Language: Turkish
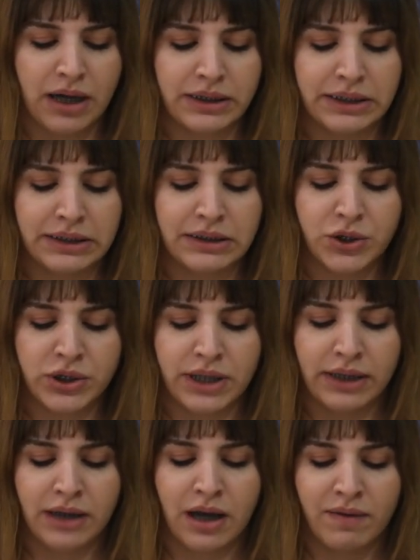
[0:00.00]
haklarında
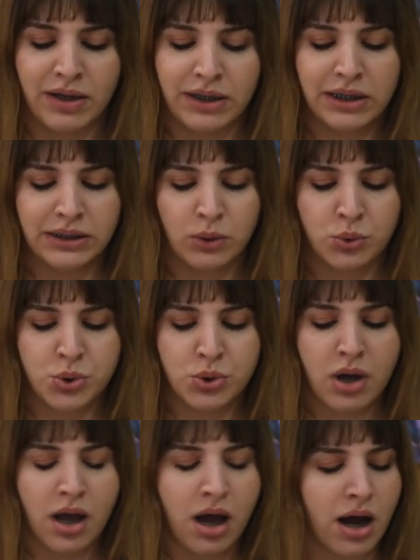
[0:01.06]
açılan davalar sonucu
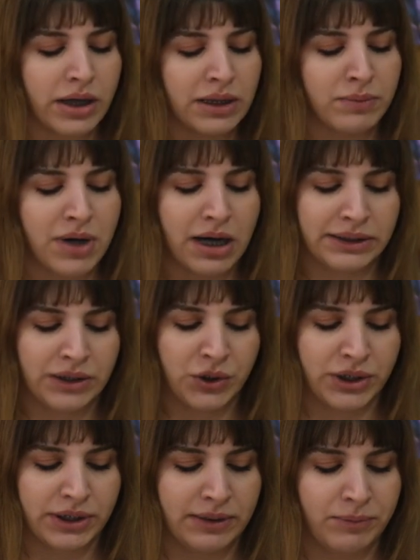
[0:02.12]
hakim karşısına
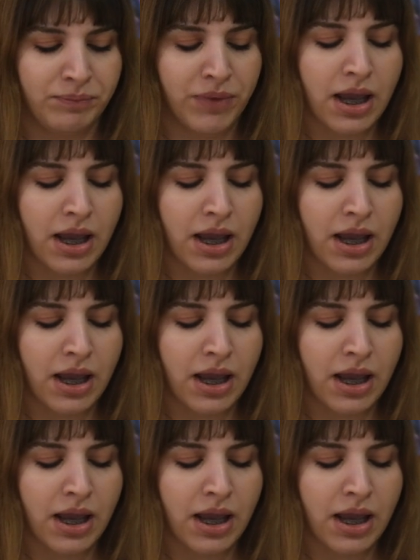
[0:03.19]
çıktı.